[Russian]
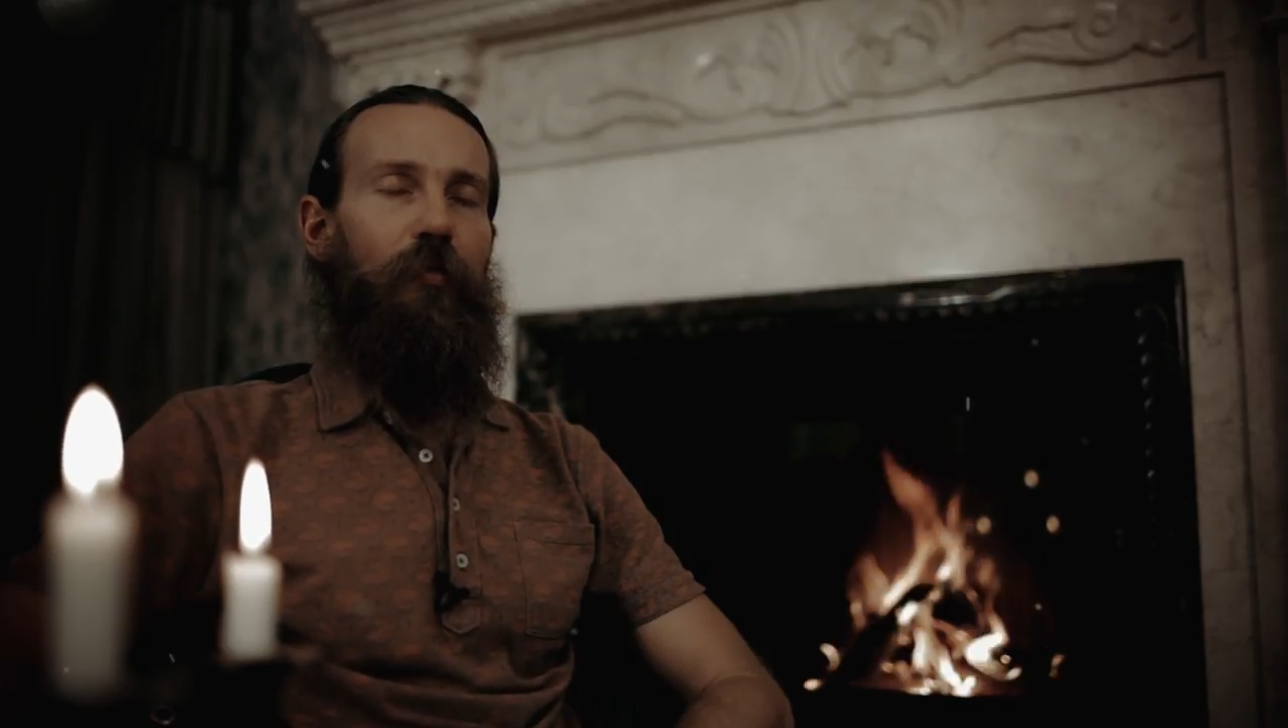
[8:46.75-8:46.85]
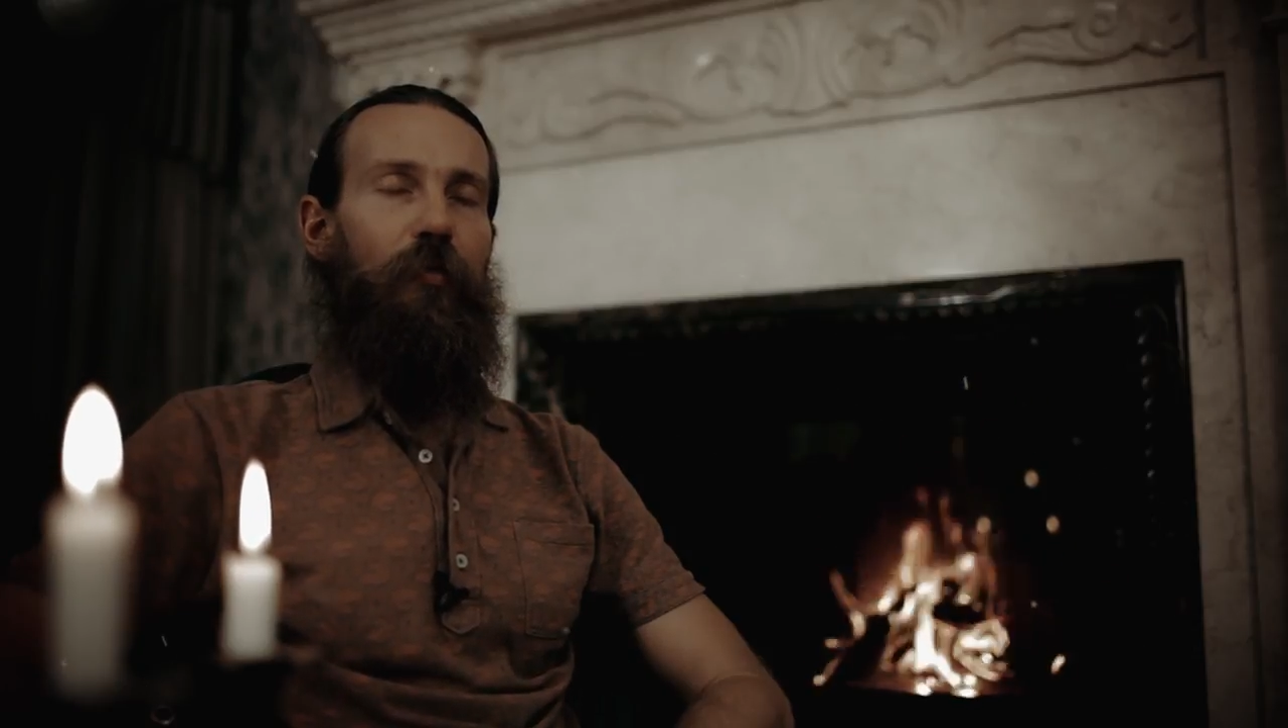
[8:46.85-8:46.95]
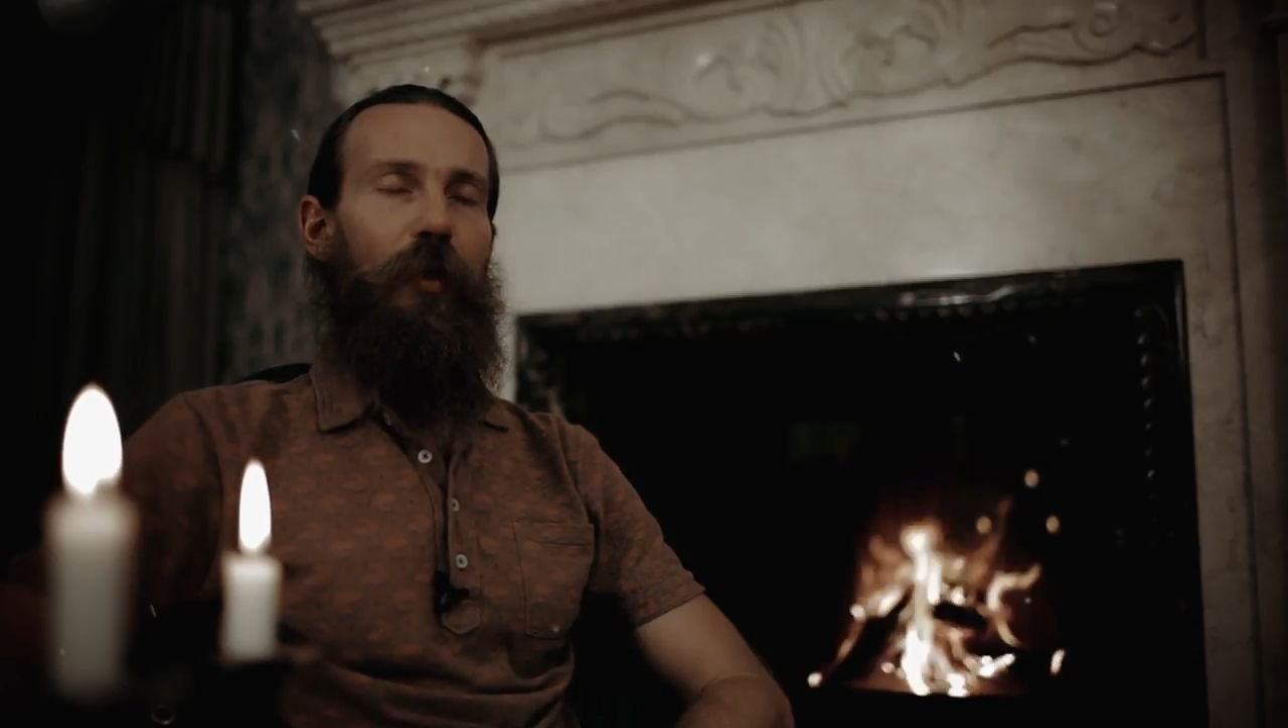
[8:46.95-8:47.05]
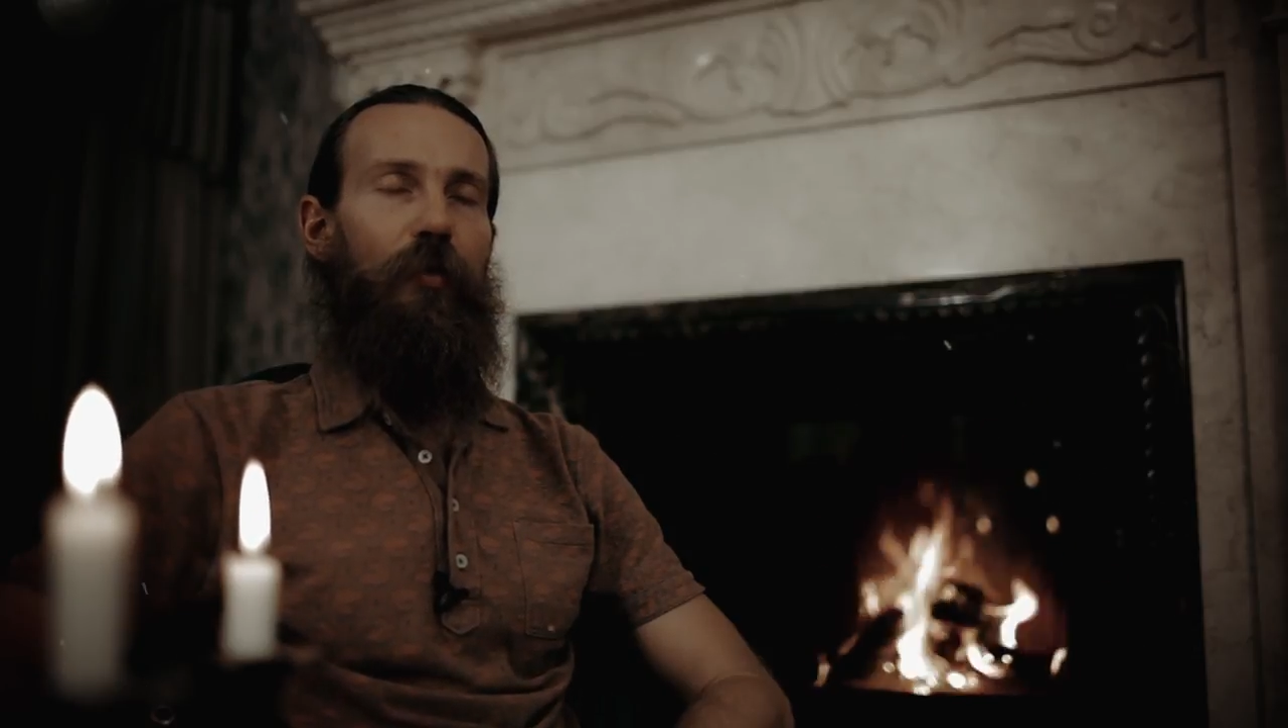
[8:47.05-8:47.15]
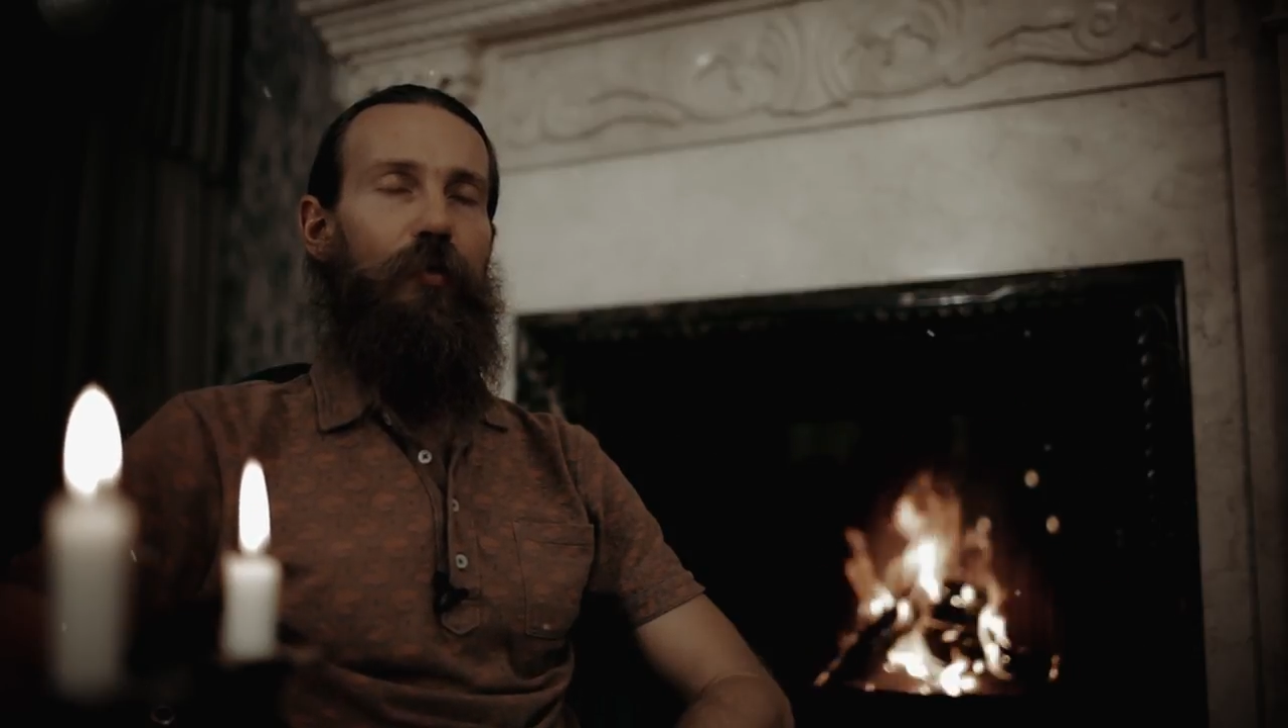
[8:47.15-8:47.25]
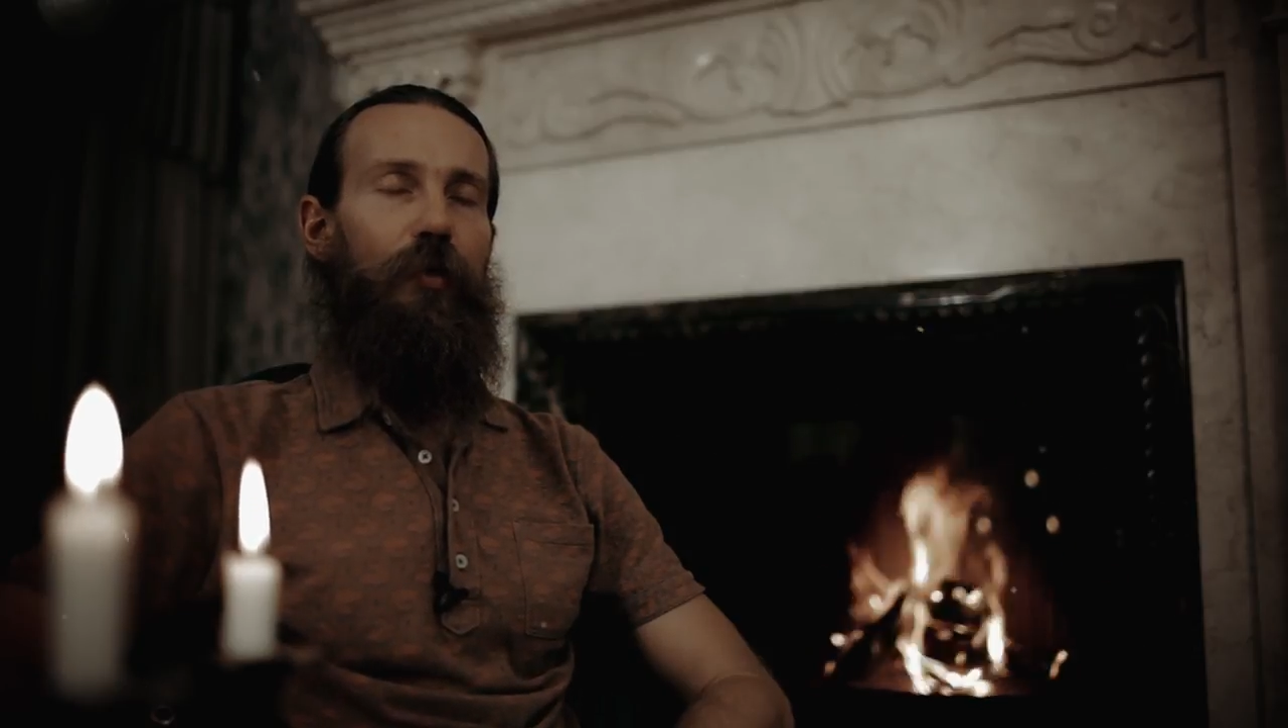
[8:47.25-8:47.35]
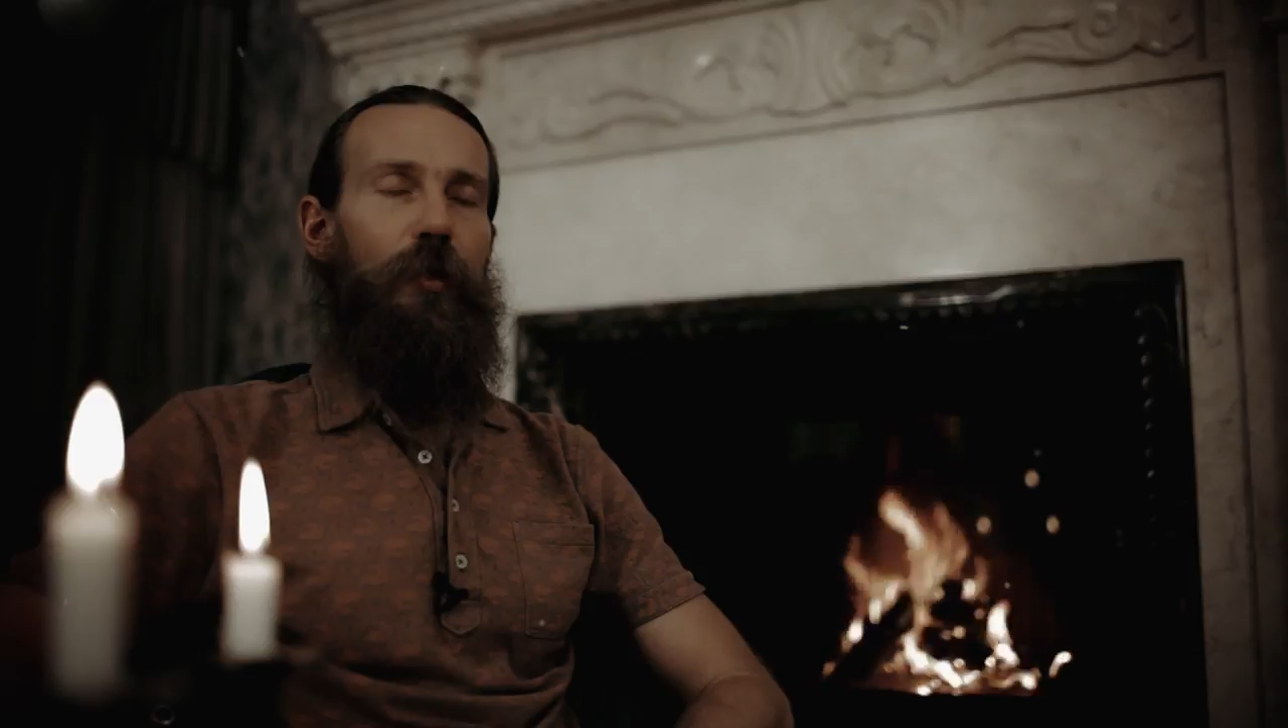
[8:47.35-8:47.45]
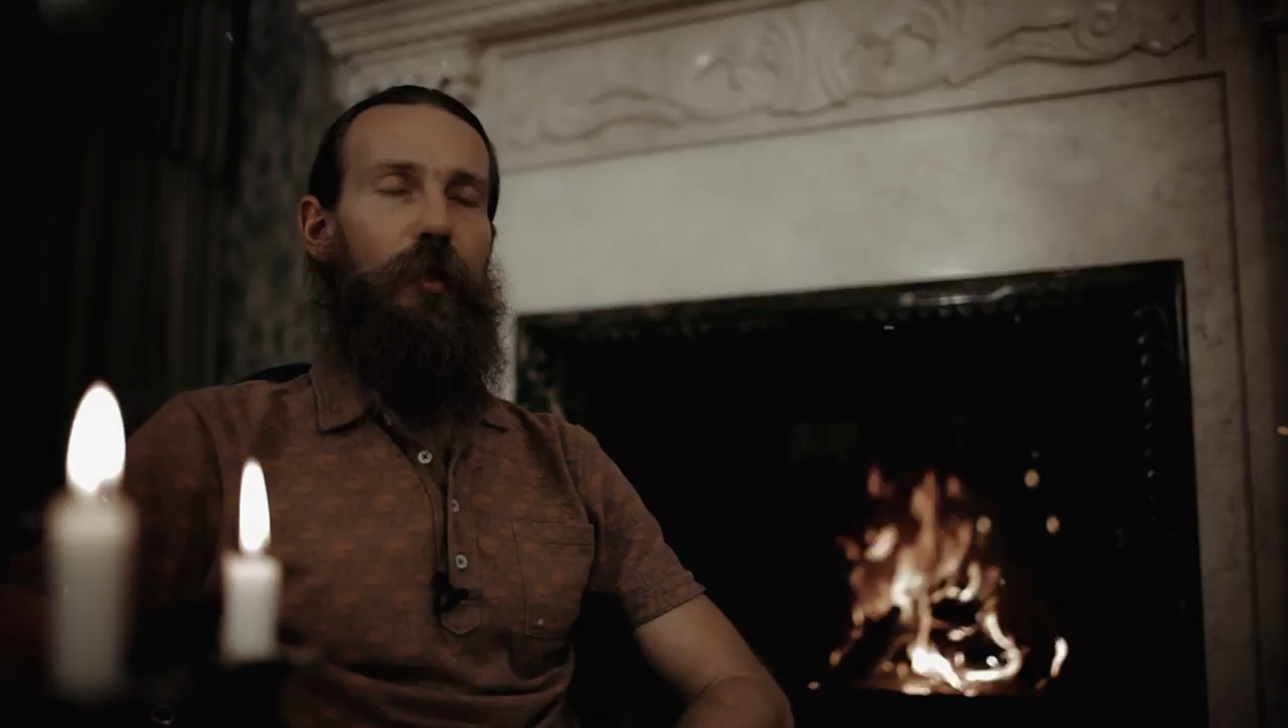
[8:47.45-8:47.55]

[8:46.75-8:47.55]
покоя,